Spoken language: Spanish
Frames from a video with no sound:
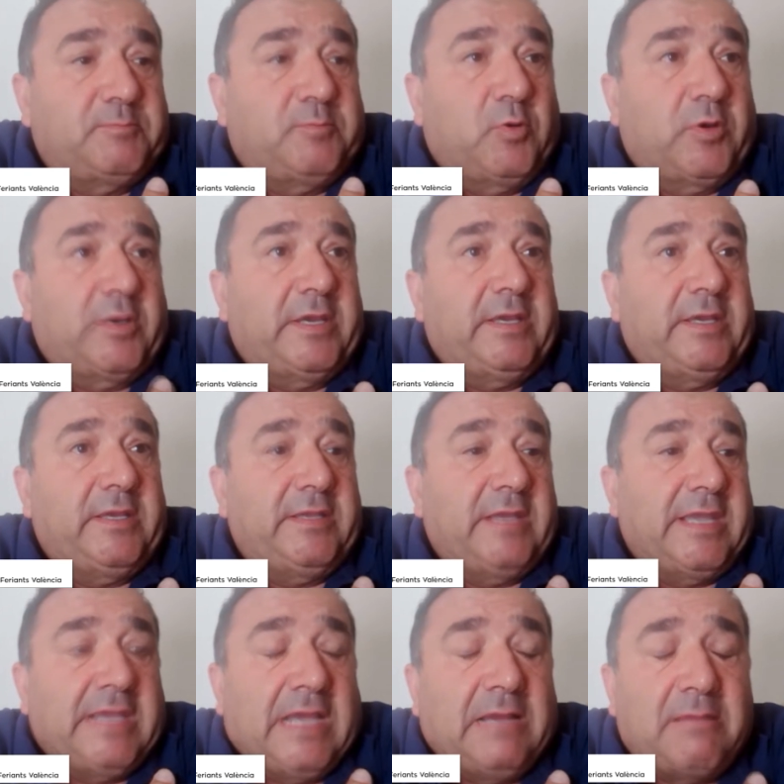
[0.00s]
porque
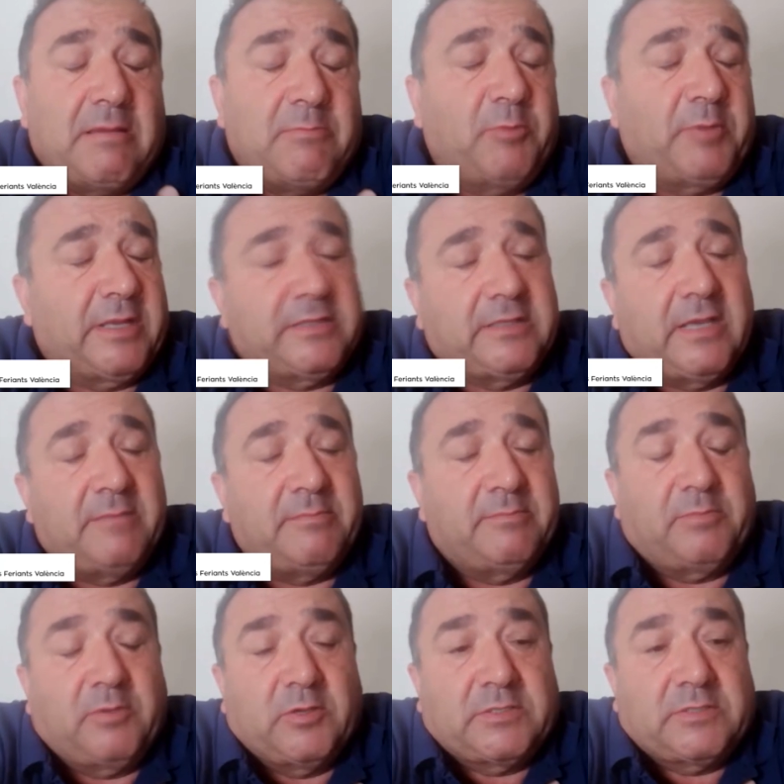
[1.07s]
ya llegábamos
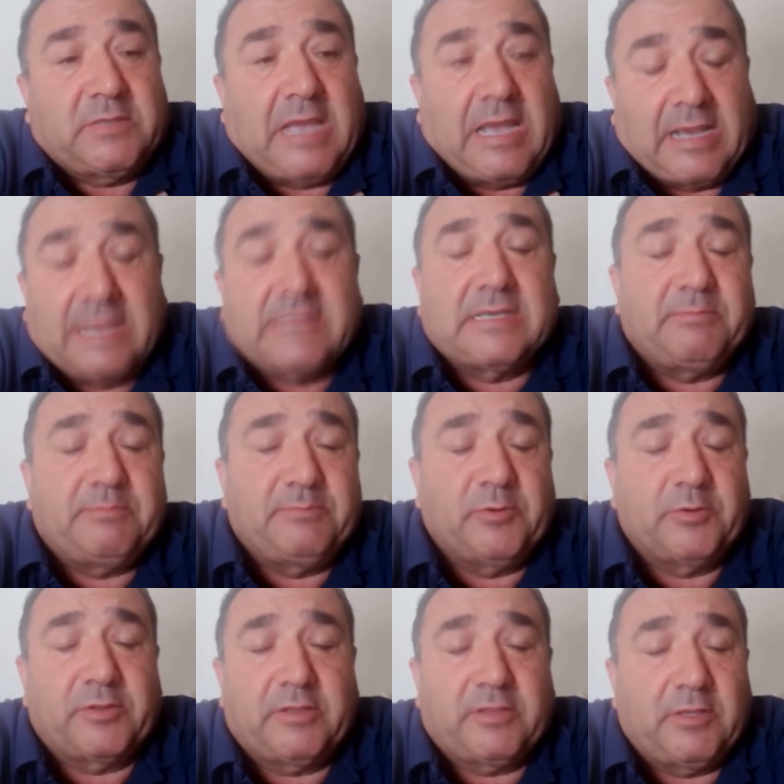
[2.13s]
prácticamente pues a casa,
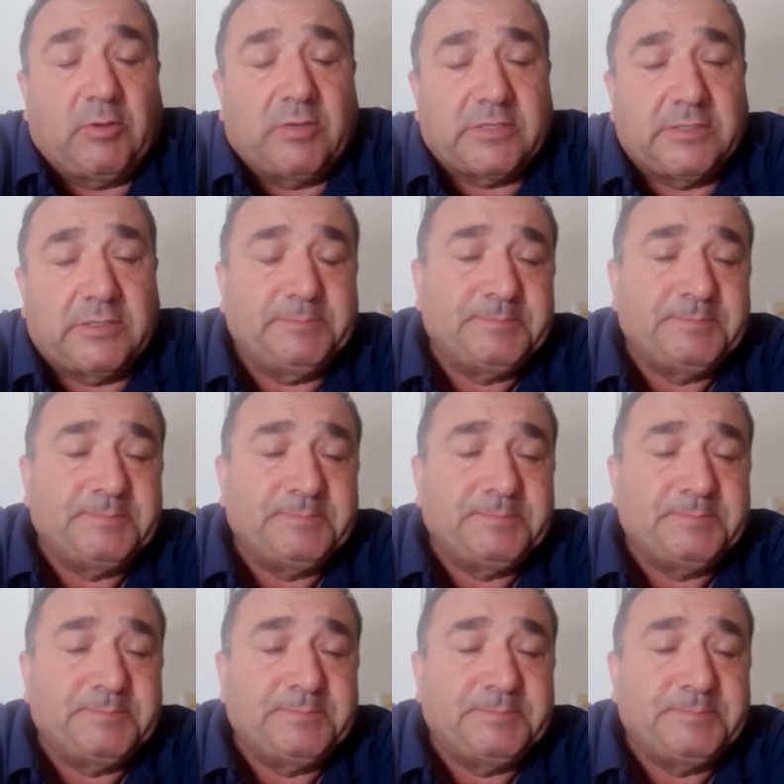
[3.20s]
por decirlo así.